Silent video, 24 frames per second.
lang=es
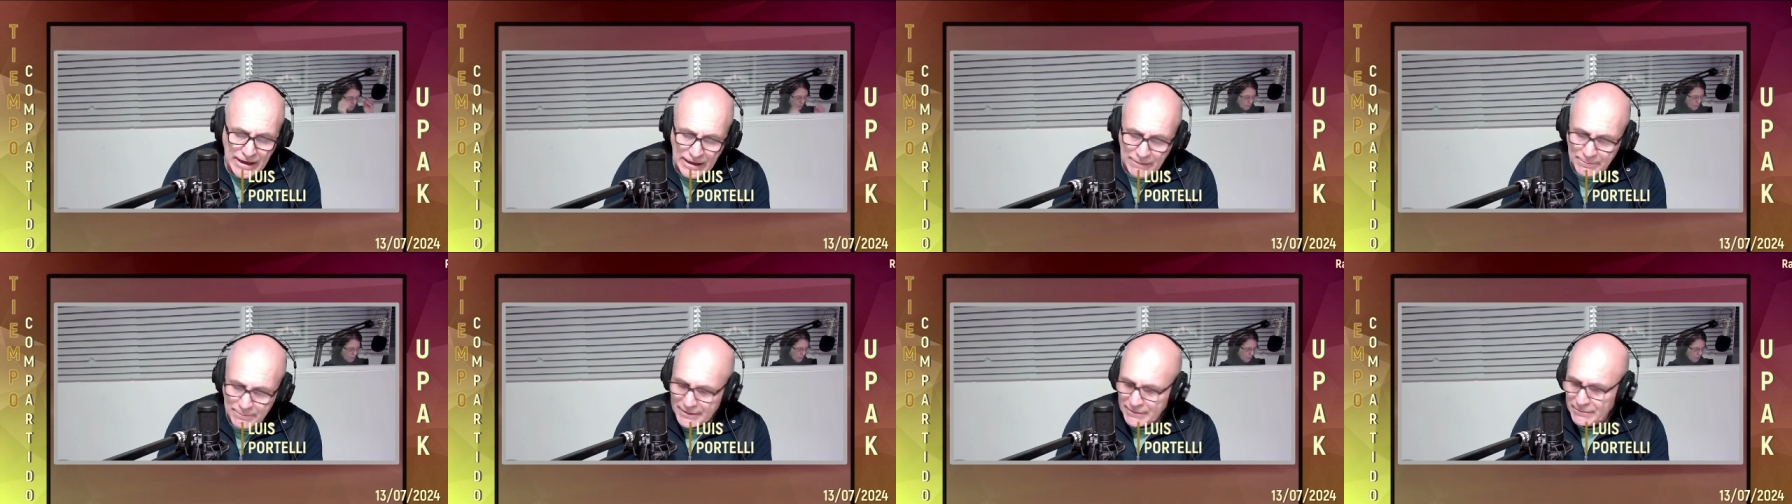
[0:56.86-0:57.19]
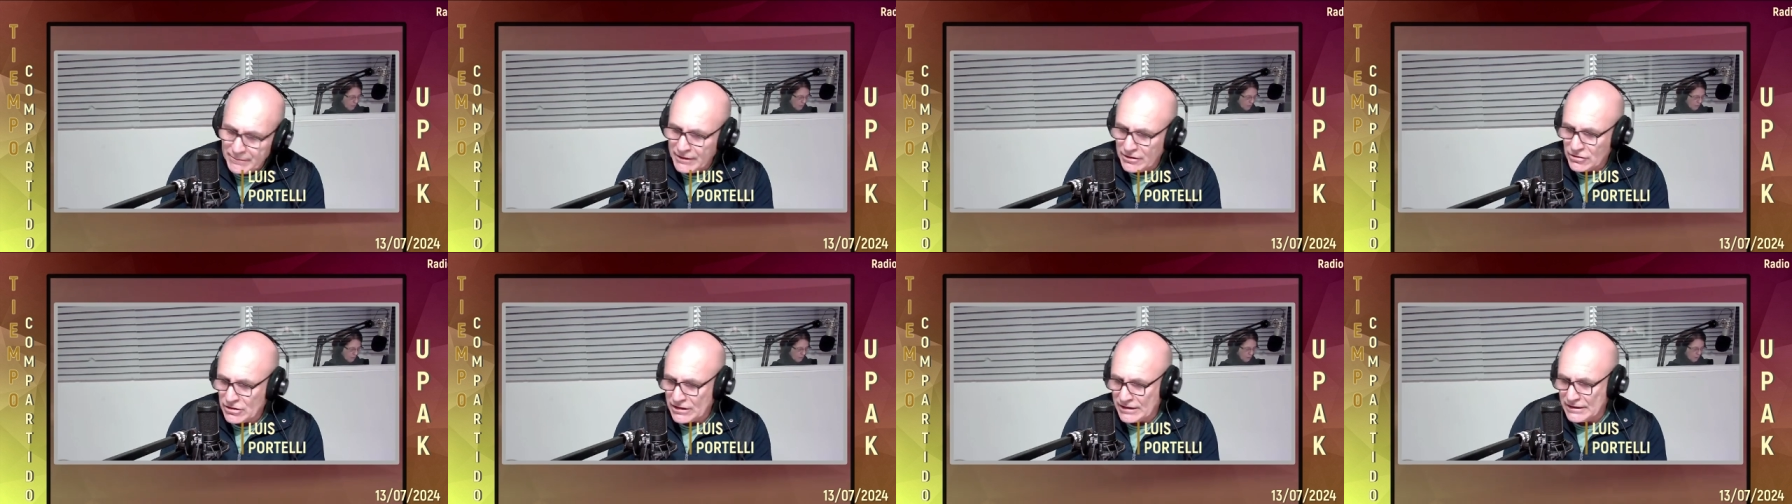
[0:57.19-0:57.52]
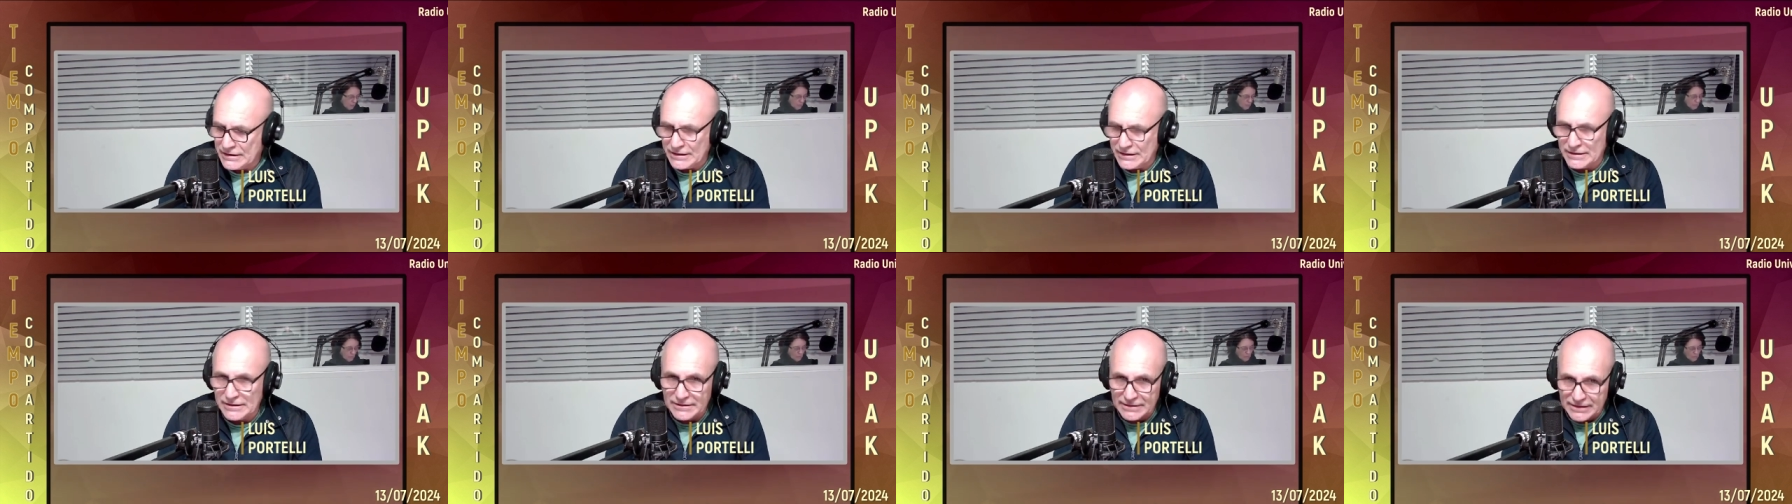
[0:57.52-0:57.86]
El primero
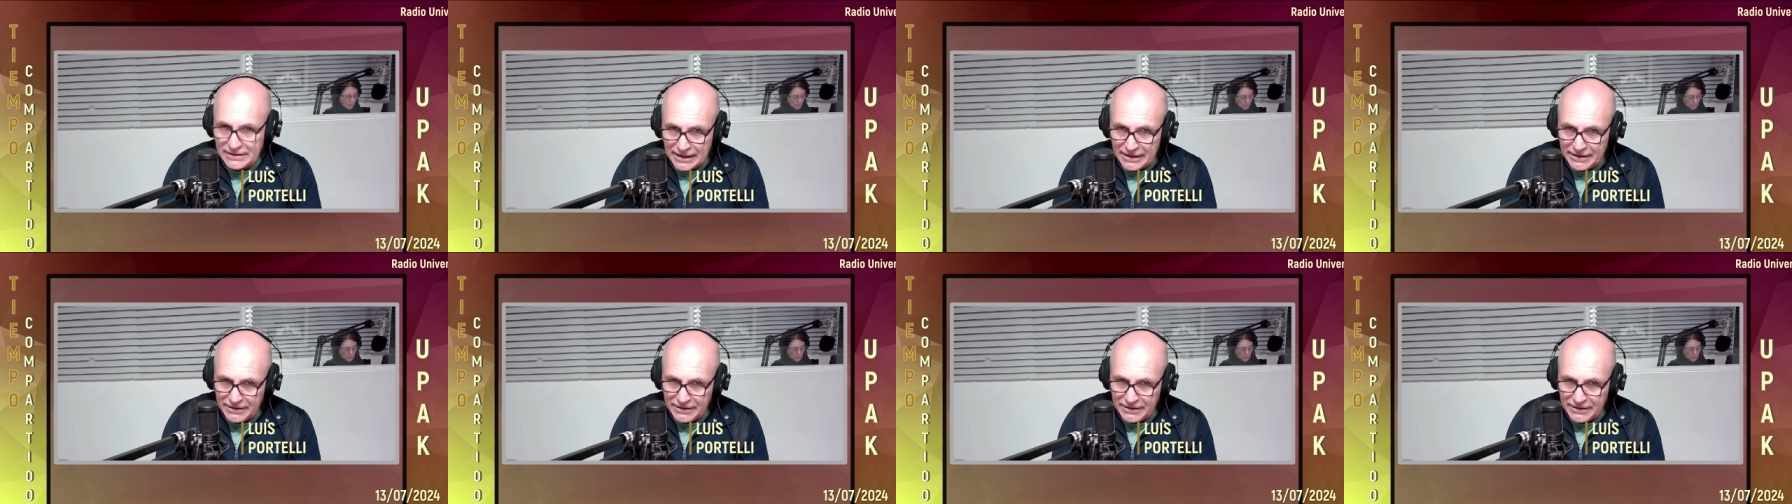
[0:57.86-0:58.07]
que